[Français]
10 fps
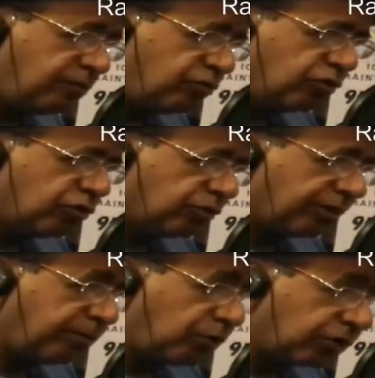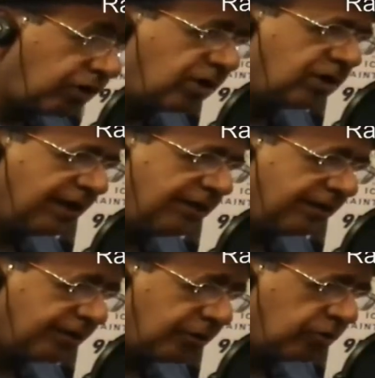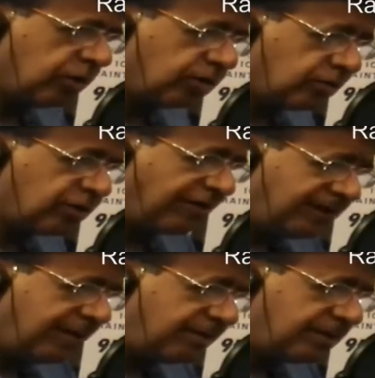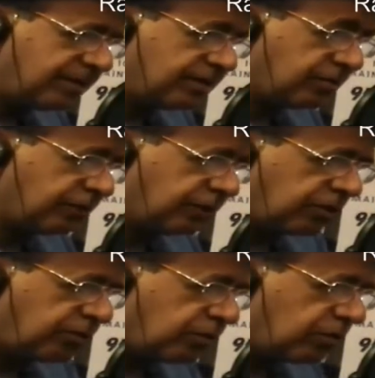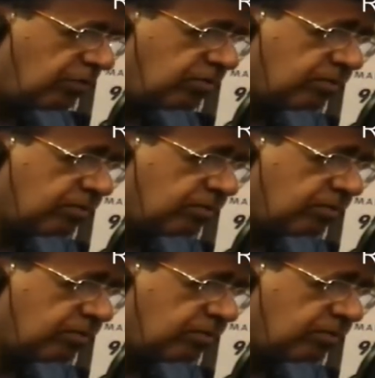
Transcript: beaucoup de reportages internationaux sur David Abassi, ils ont fait des reportages,